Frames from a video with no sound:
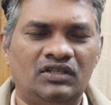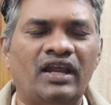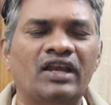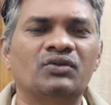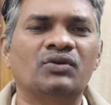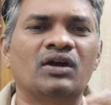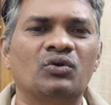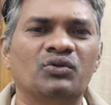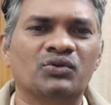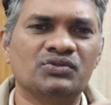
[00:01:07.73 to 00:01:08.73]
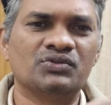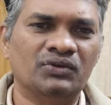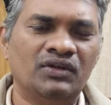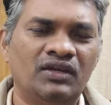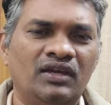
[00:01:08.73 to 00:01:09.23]
గ్రాడ్యువల్గా కొన్ని రోజులు
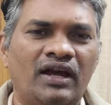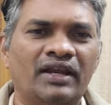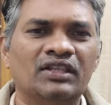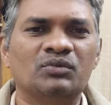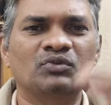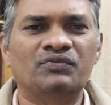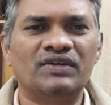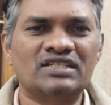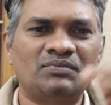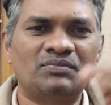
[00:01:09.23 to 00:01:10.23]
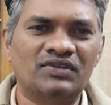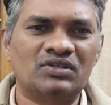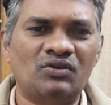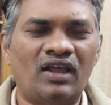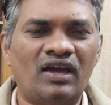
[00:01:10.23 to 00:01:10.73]
అంటే ఇంతకుముందు ఫస్ట్
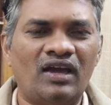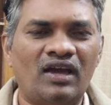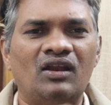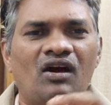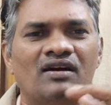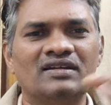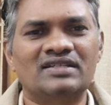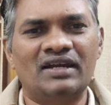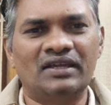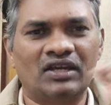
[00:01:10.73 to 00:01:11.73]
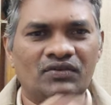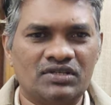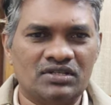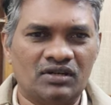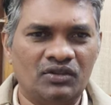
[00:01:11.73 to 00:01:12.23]
అబ్జర్వేషన్లో లాగా లాంగ్ స్టాండింగ్
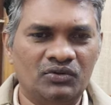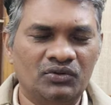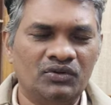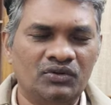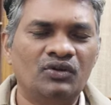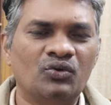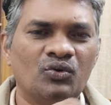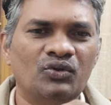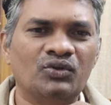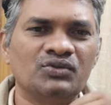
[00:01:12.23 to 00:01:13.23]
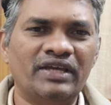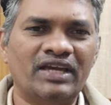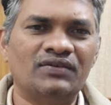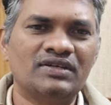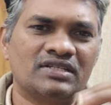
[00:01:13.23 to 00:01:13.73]
అగ్రవేషన్ కాదు కొన్ని రోజులు
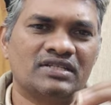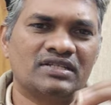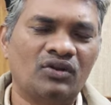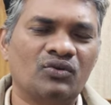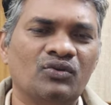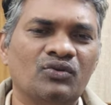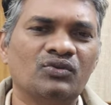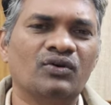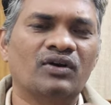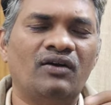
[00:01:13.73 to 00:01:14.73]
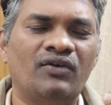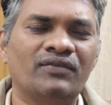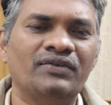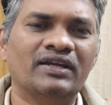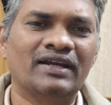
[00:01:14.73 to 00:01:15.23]
అగ్రవేషన్ అయ్యి కొన్ని కొన్ని రోజులు ఒక
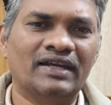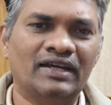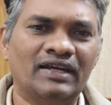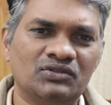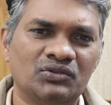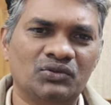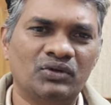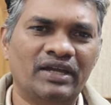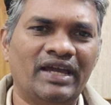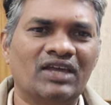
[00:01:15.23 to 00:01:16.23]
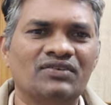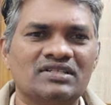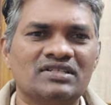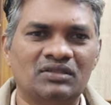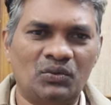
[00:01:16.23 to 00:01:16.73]
వన్ వీక్ ఆర్ టెన్ డేస్
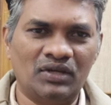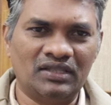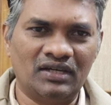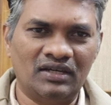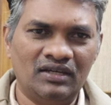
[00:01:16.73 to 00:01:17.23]
అగ్రవేషన్ తర్వాత